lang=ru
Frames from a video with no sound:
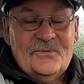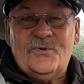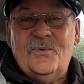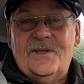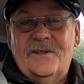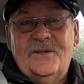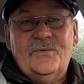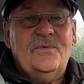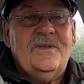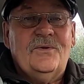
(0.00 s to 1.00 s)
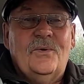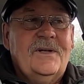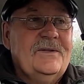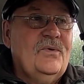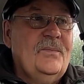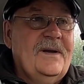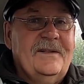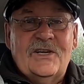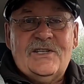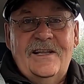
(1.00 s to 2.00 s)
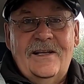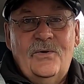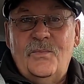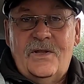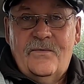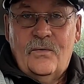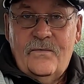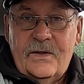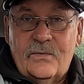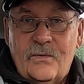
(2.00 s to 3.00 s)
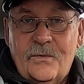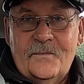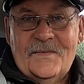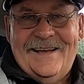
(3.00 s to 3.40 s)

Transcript: Ну, что делать? Тут, недолго думая, нашли алюминиевую вилку.